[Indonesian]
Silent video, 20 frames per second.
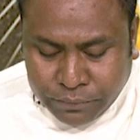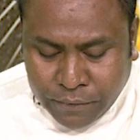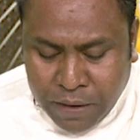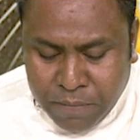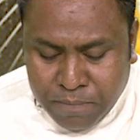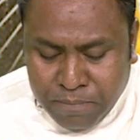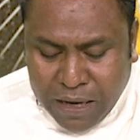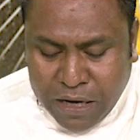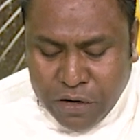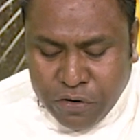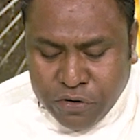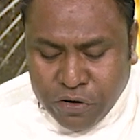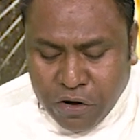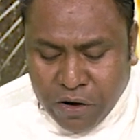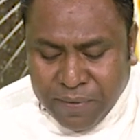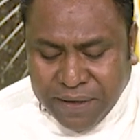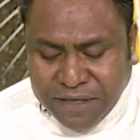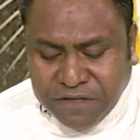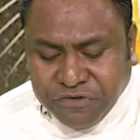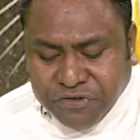Belun do
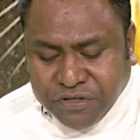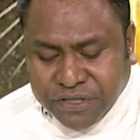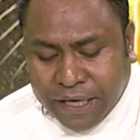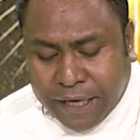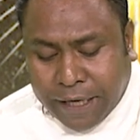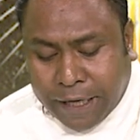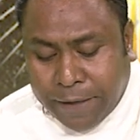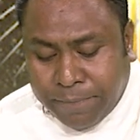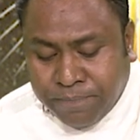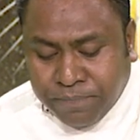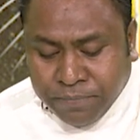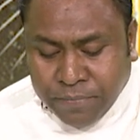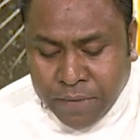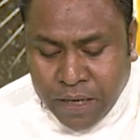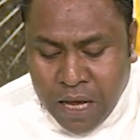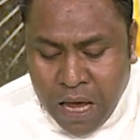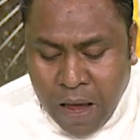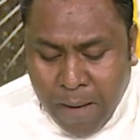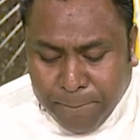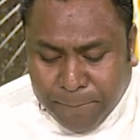ben maria
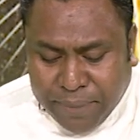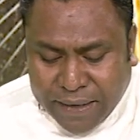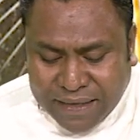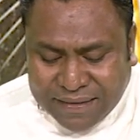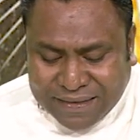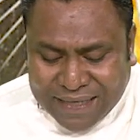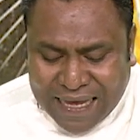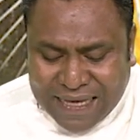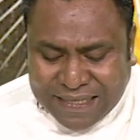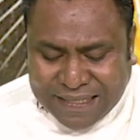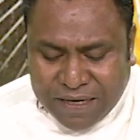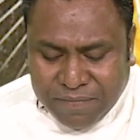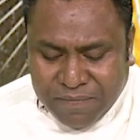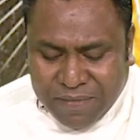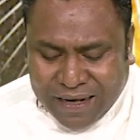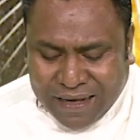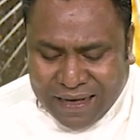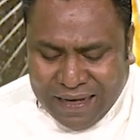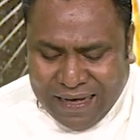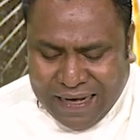Presenza
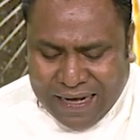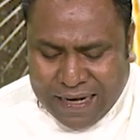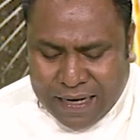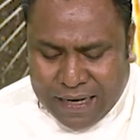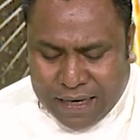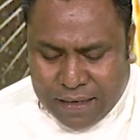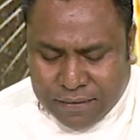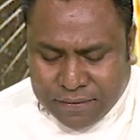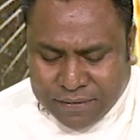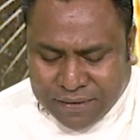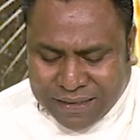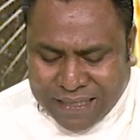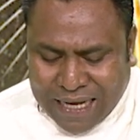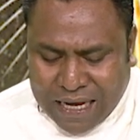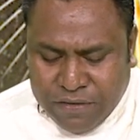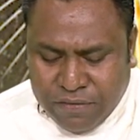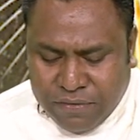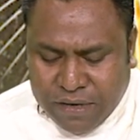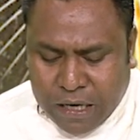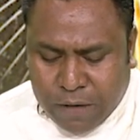Prototipu
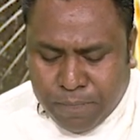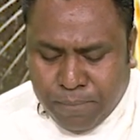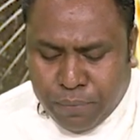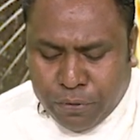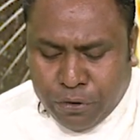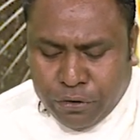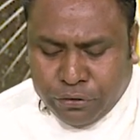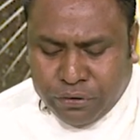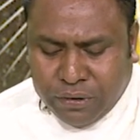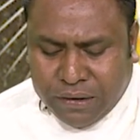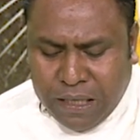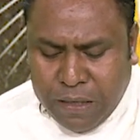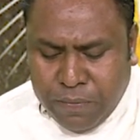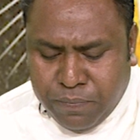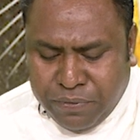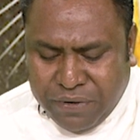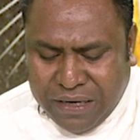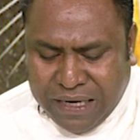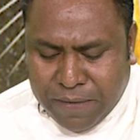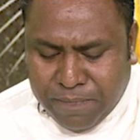sainudar prototipu
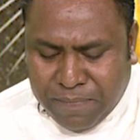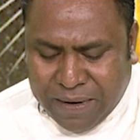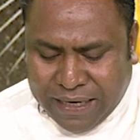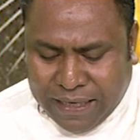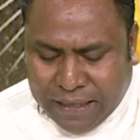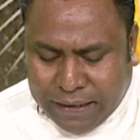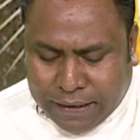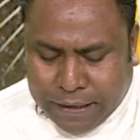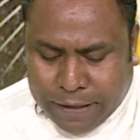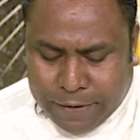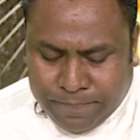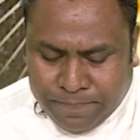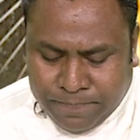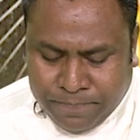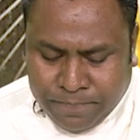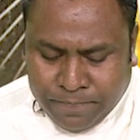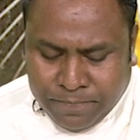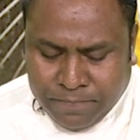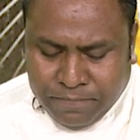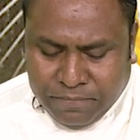ida baita
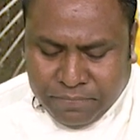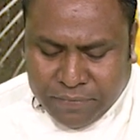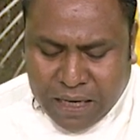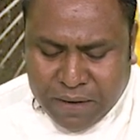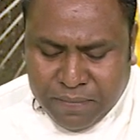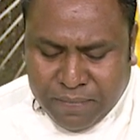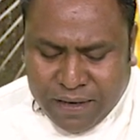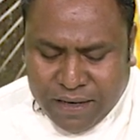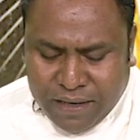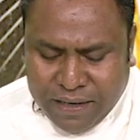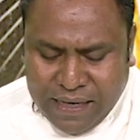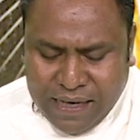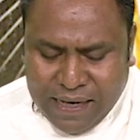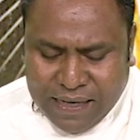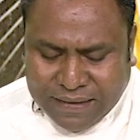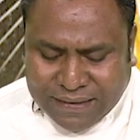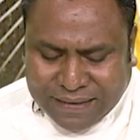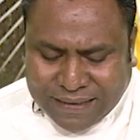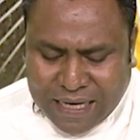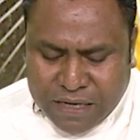tamba nia
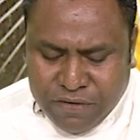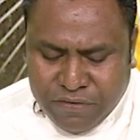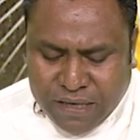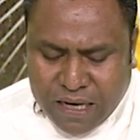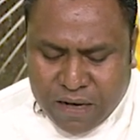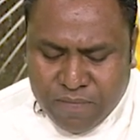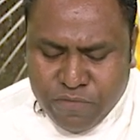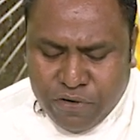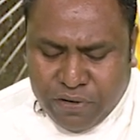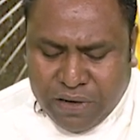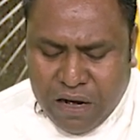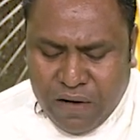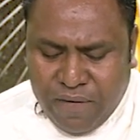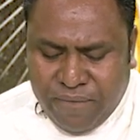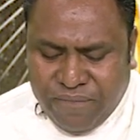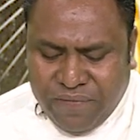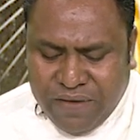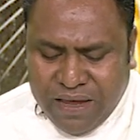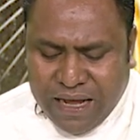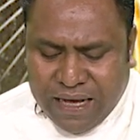sainudar modelo
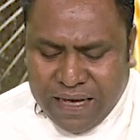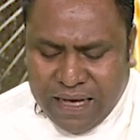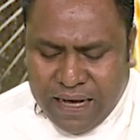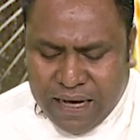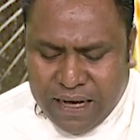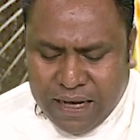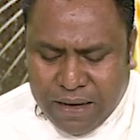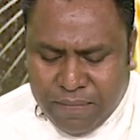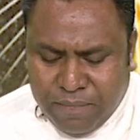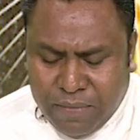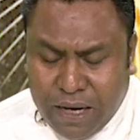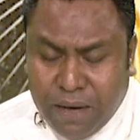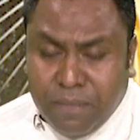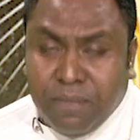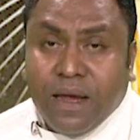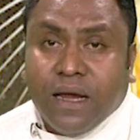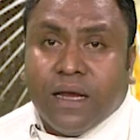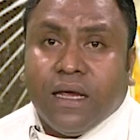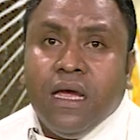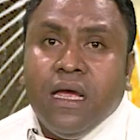fier nia
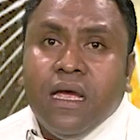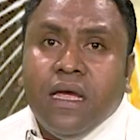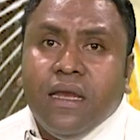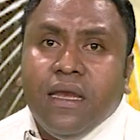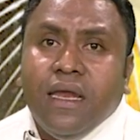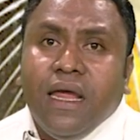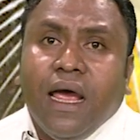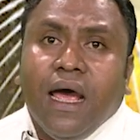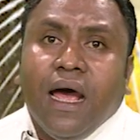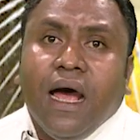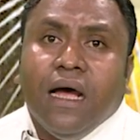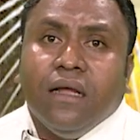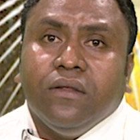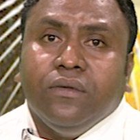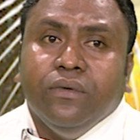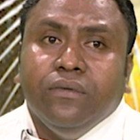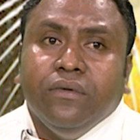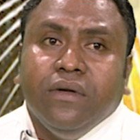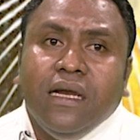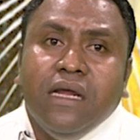nia
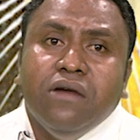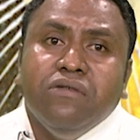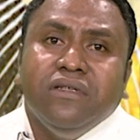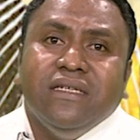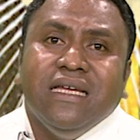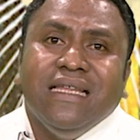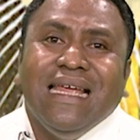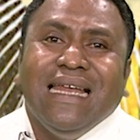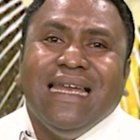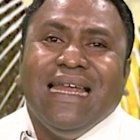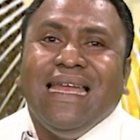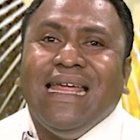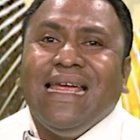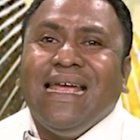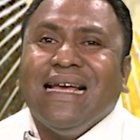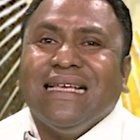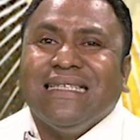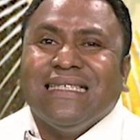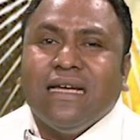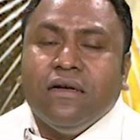hatur le usinge
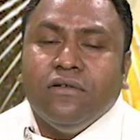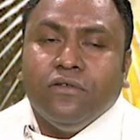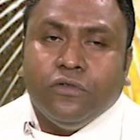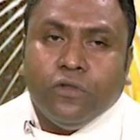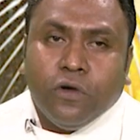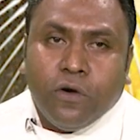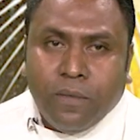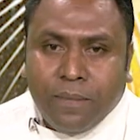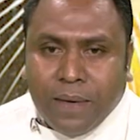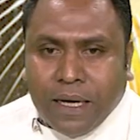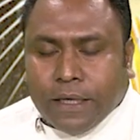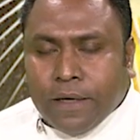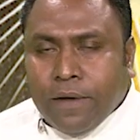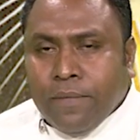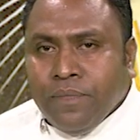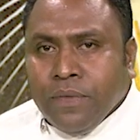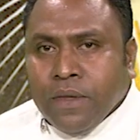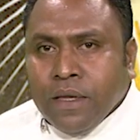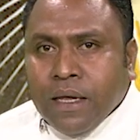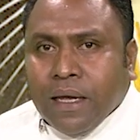dedicação tomak.
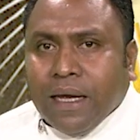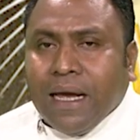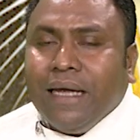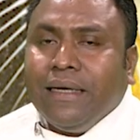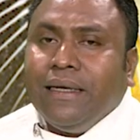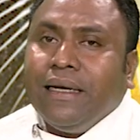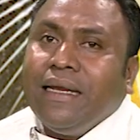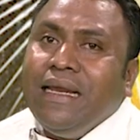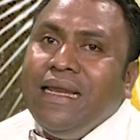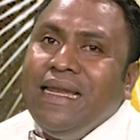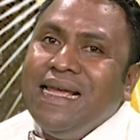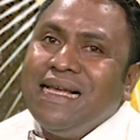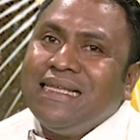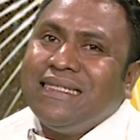kata Cada nia